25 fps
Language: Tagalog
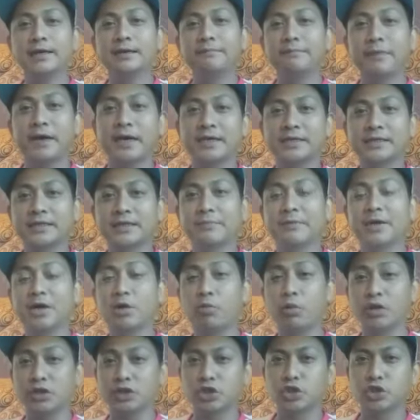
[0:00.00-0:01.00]
para sa
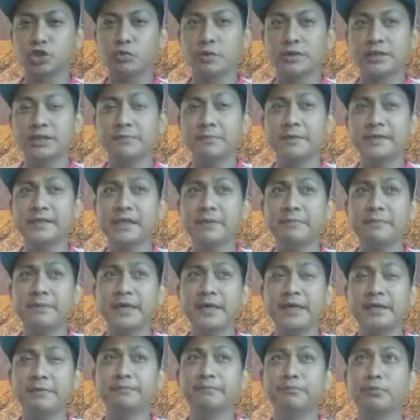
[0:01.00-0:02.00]
mga watch to watch. Ibig
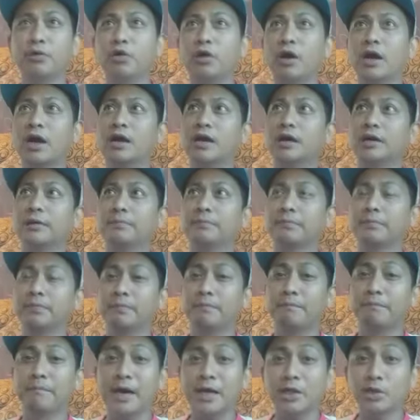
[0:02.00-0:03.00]
sabihin po,
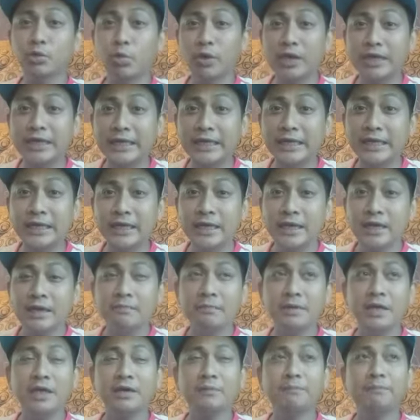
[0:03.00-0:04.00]
um, manually,
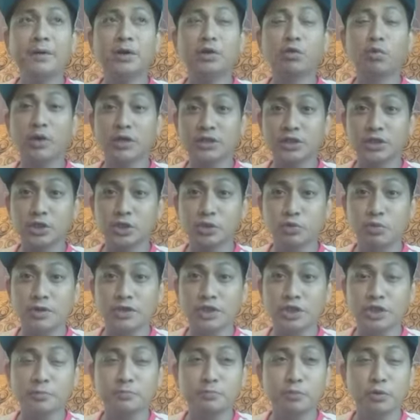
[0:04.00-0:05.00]
may pag watch to
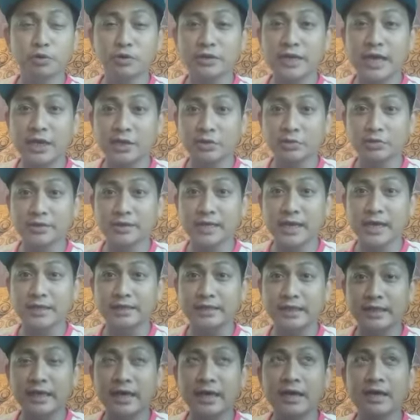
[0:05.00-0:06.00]
watch po tayo sa
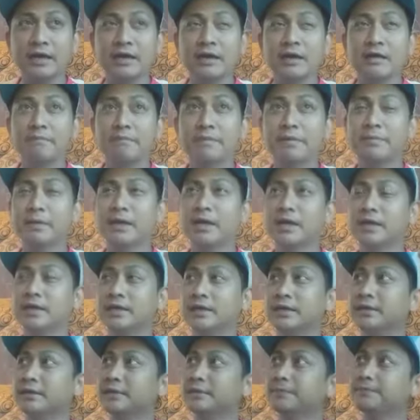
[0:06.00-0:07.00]
kanila. May mga
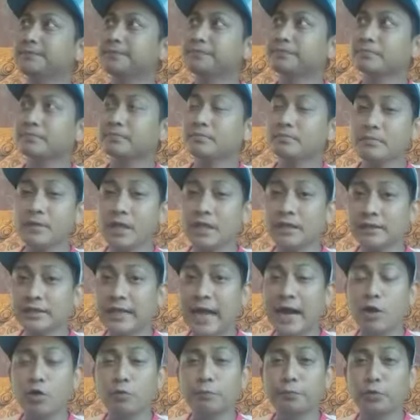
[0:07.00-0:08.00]

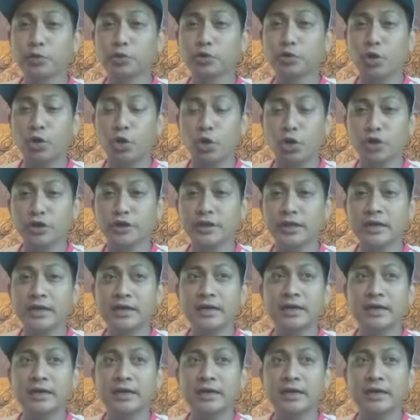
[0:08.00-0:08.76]
tao po doon